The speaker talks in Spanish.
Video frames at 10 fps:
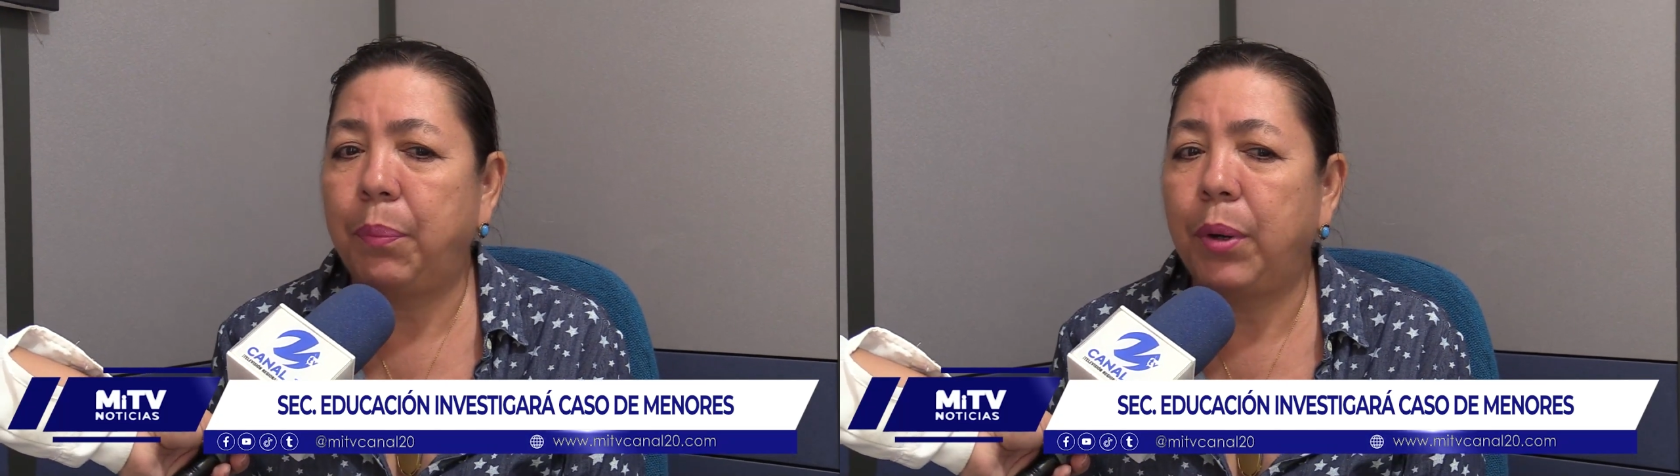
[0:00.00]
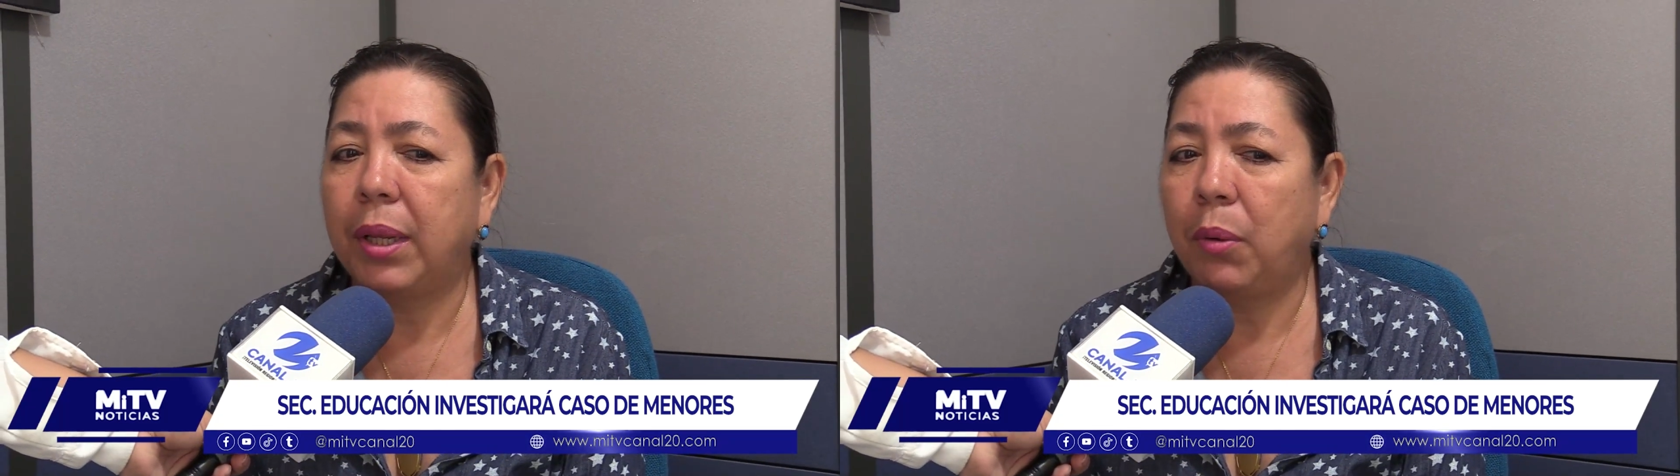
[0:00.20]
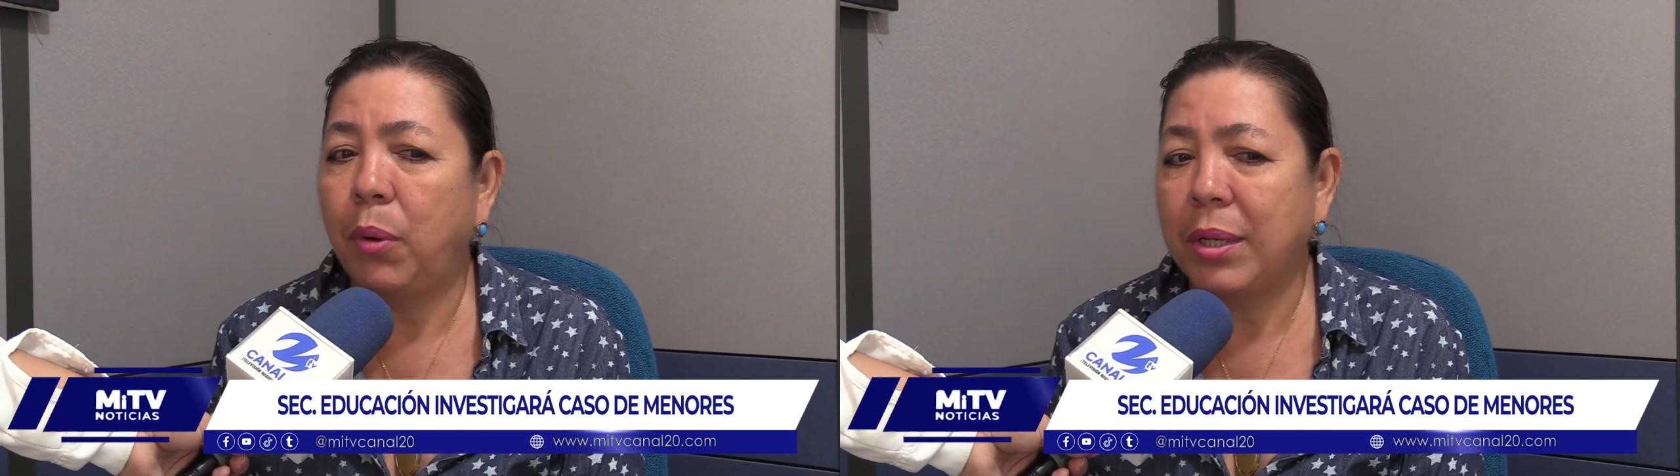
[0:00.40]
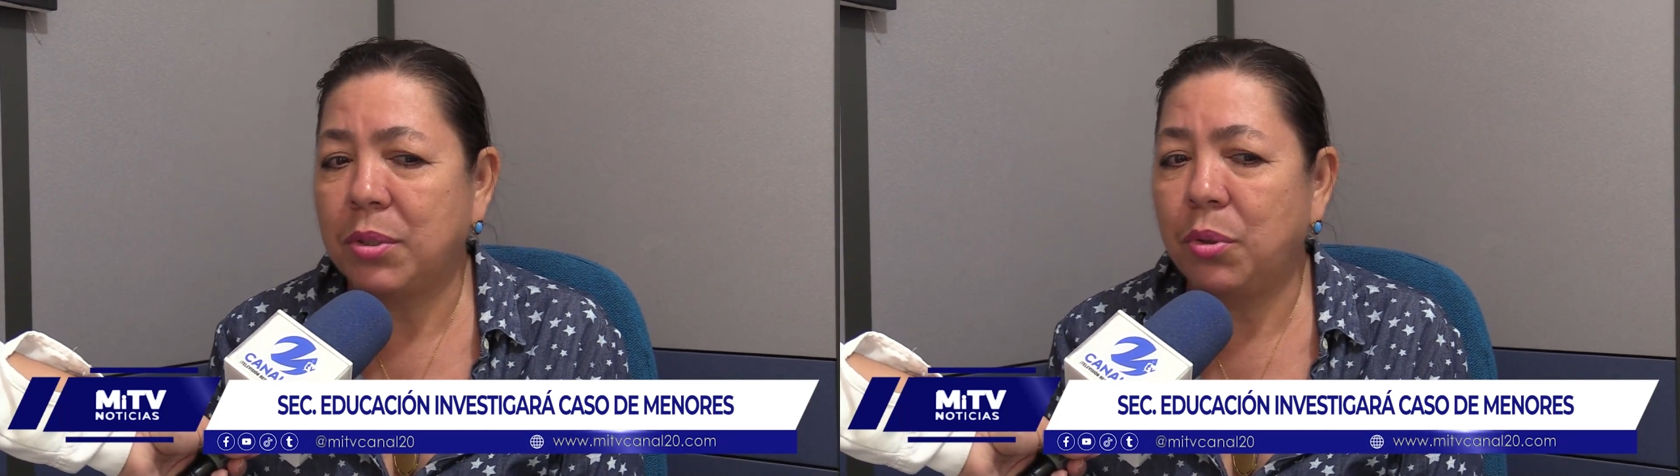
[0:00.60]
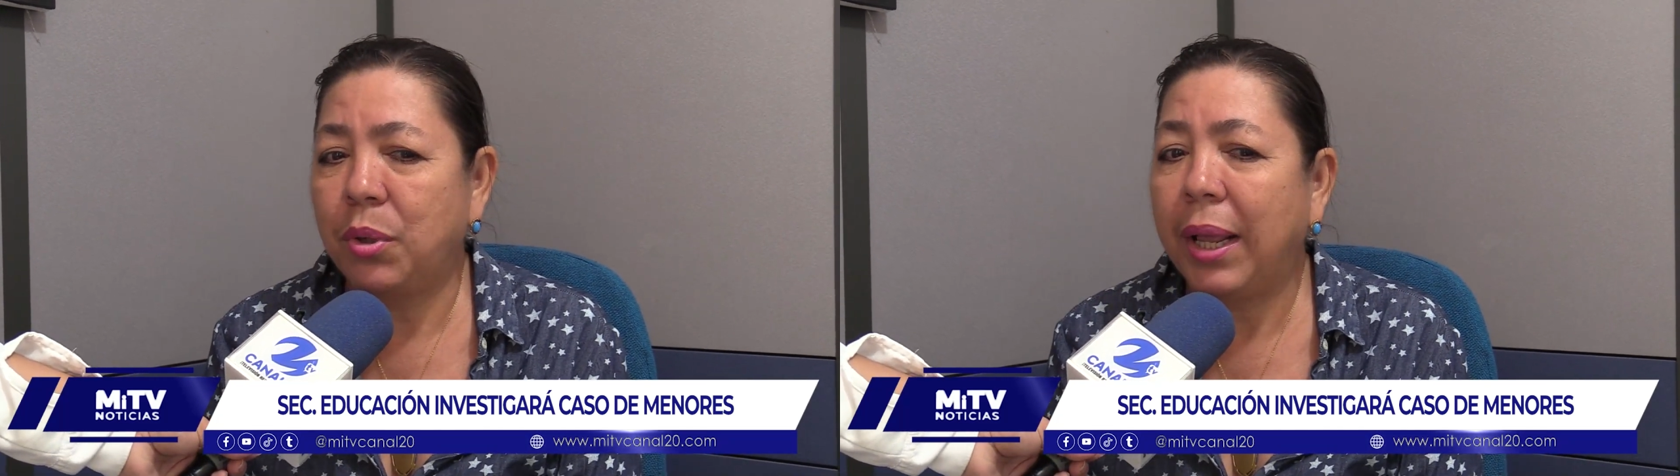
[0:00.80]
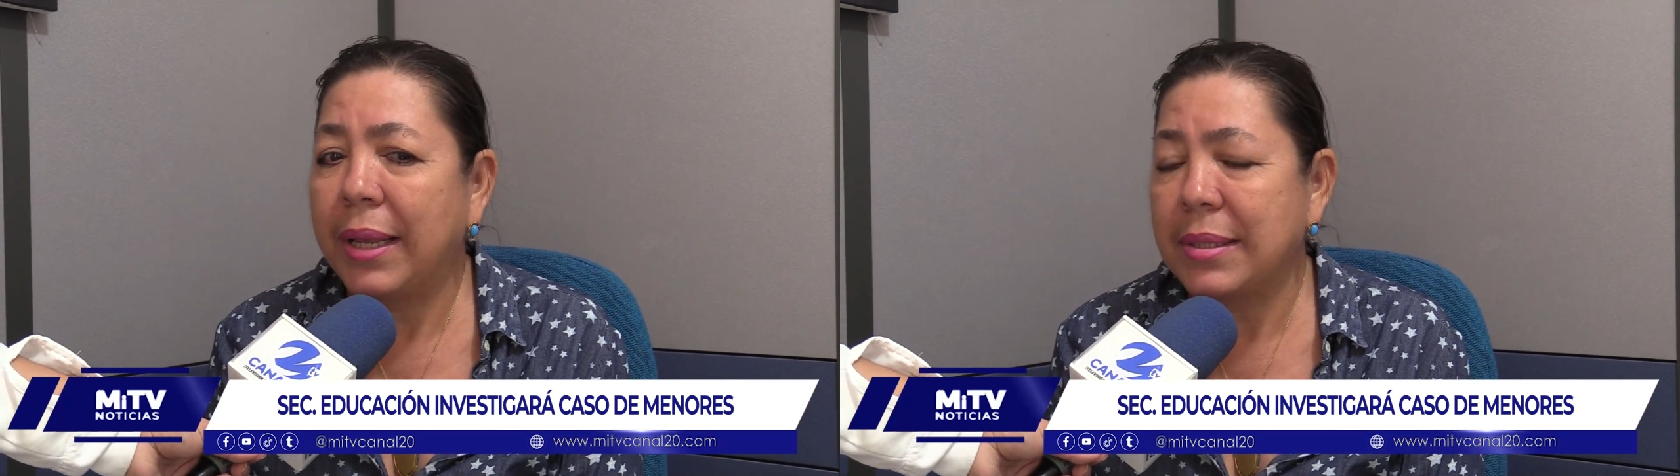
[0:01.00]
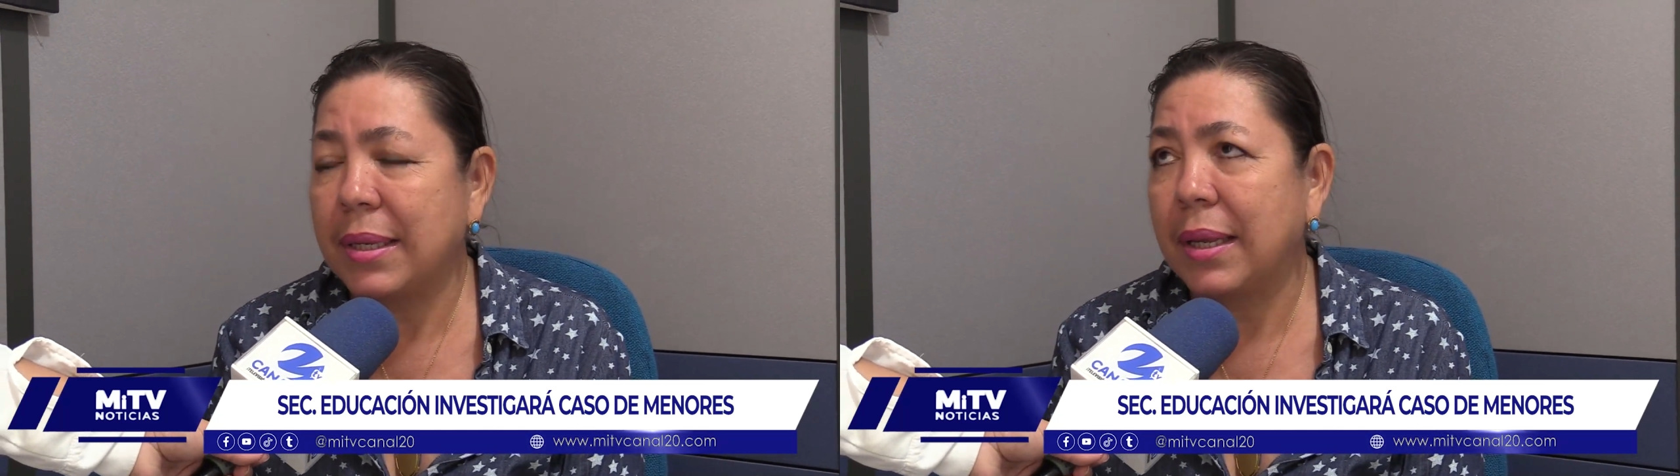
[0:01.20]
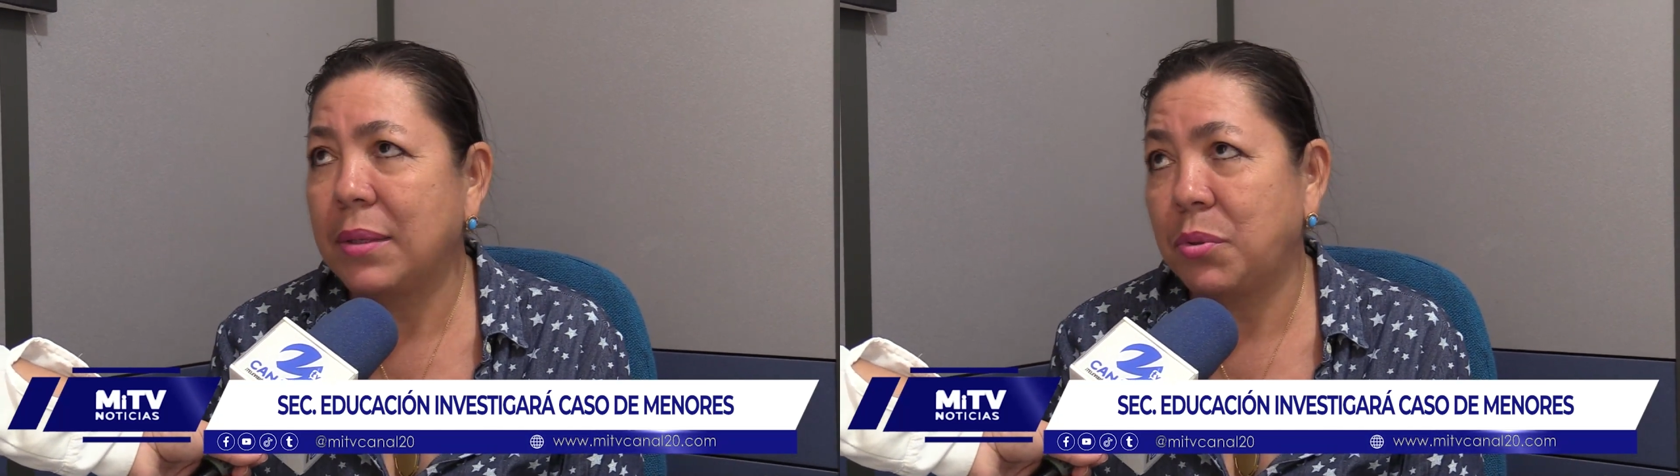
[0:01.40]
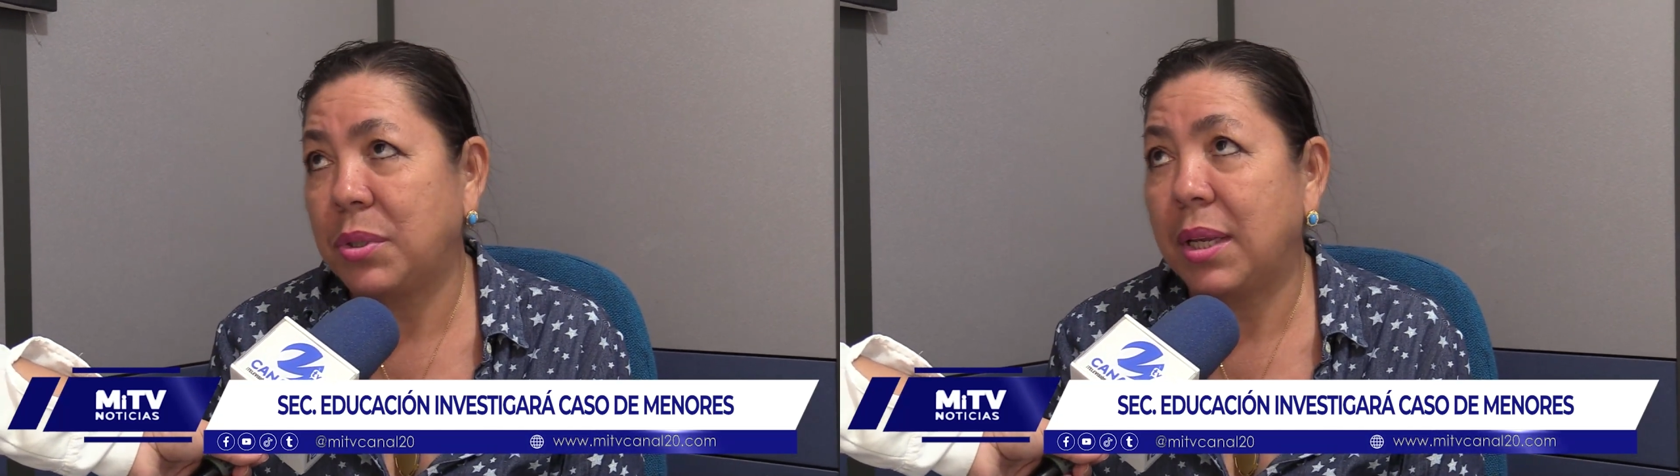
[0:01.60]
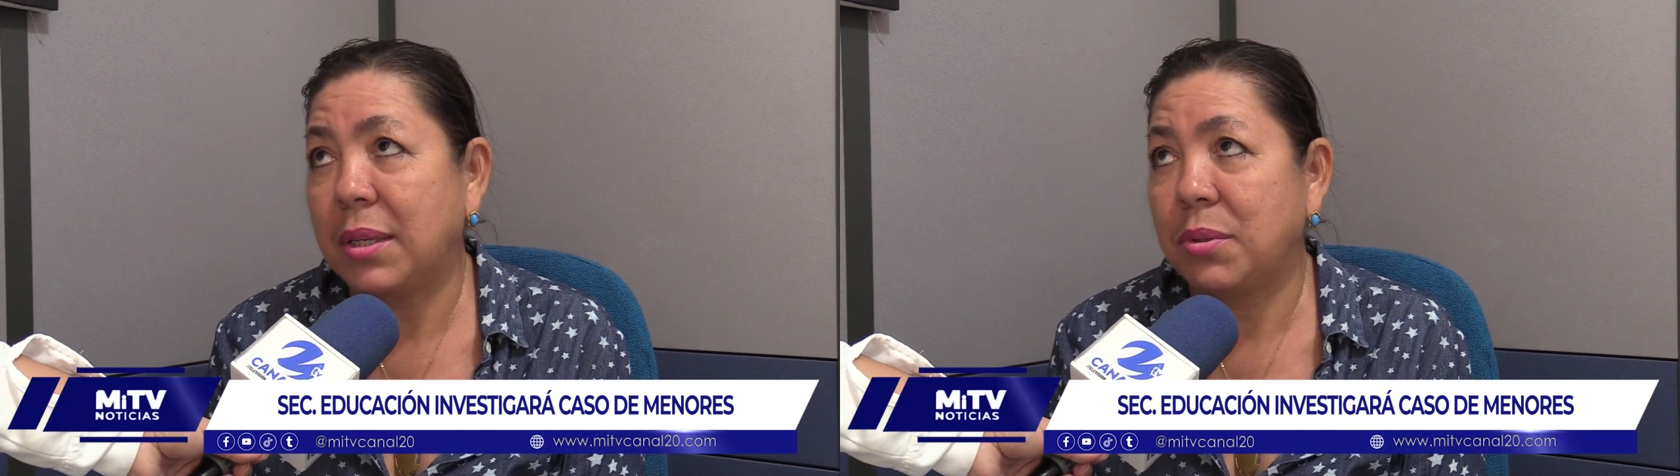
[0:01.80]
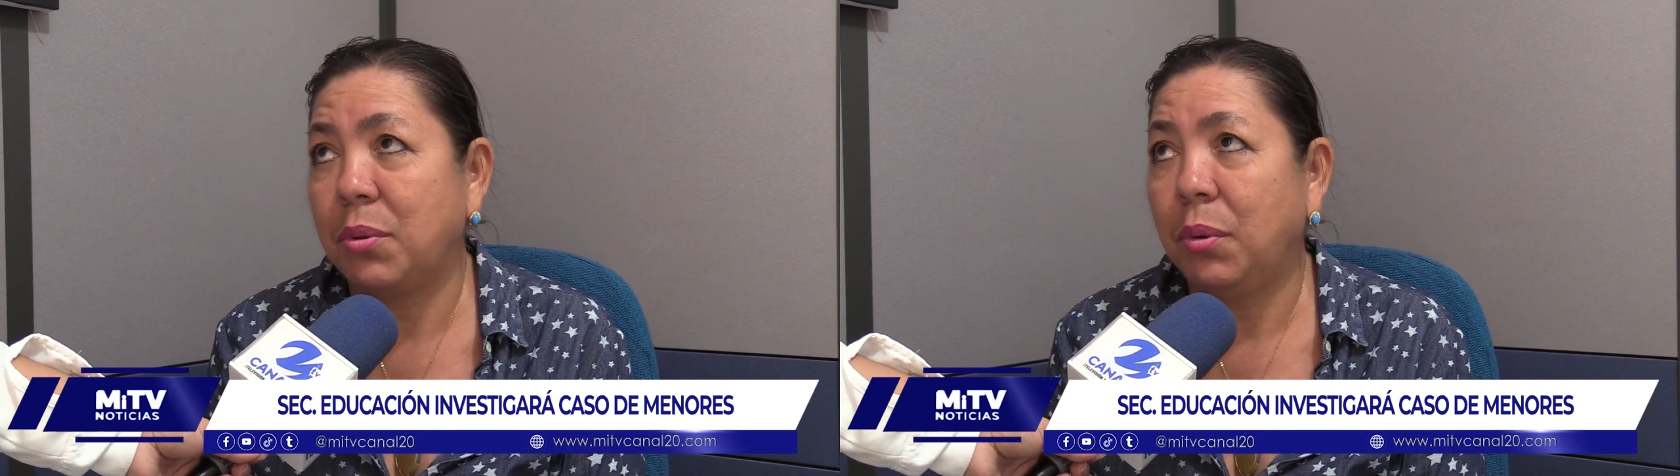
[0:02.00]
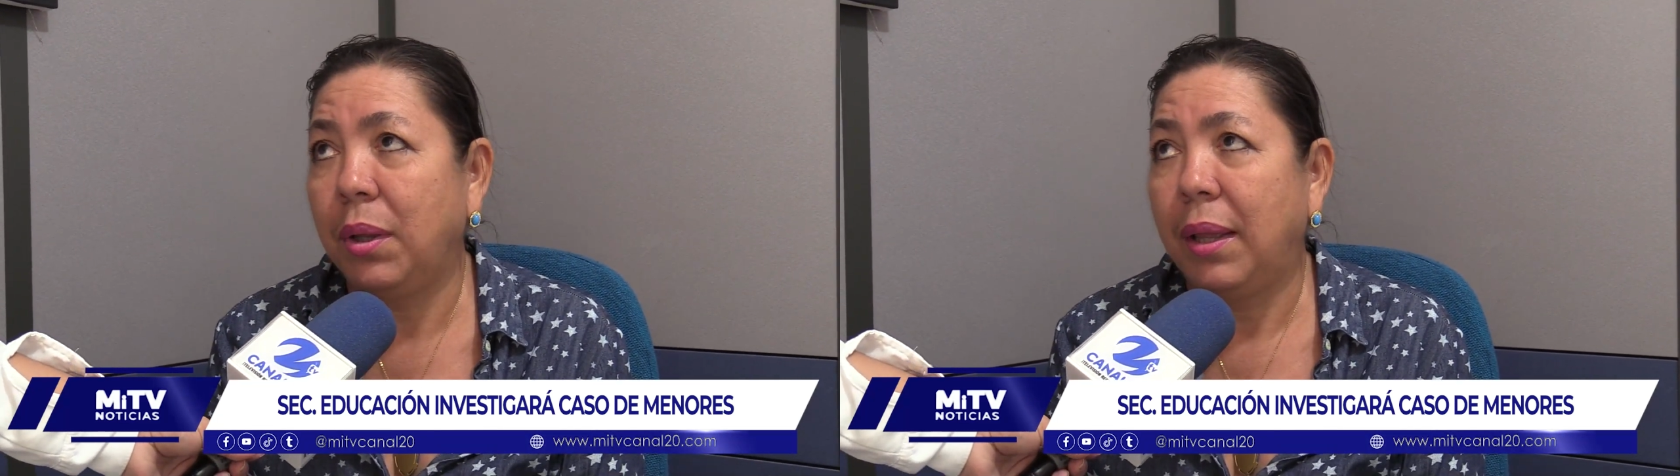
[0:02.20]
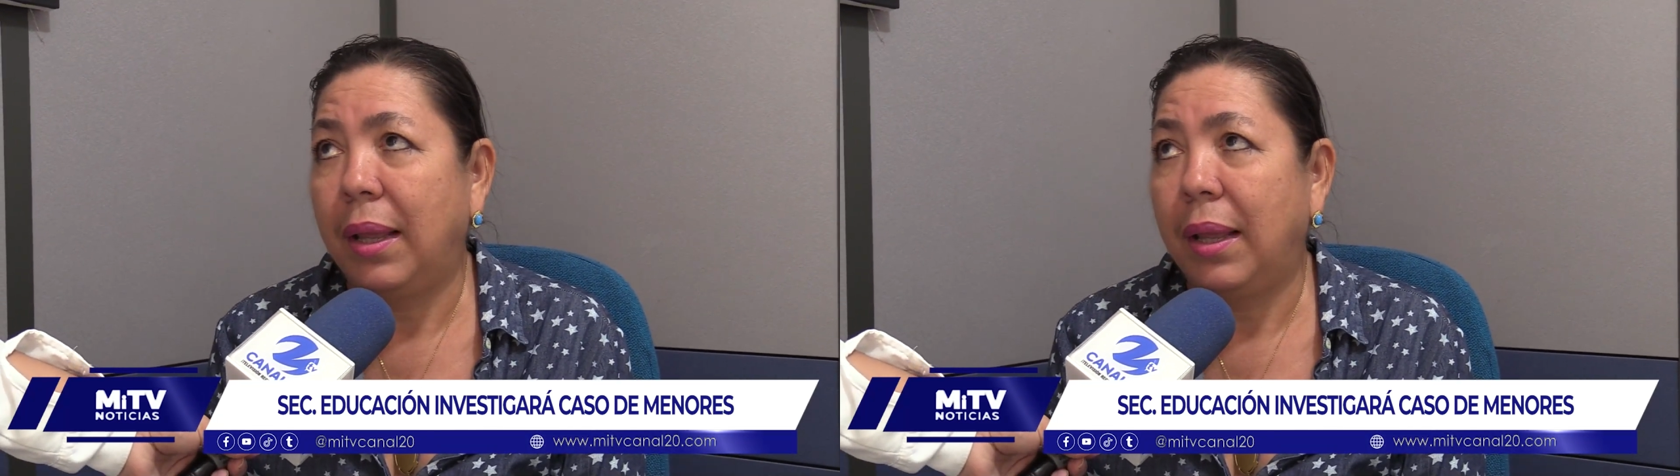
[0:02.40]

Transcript: por equivocación ese suceso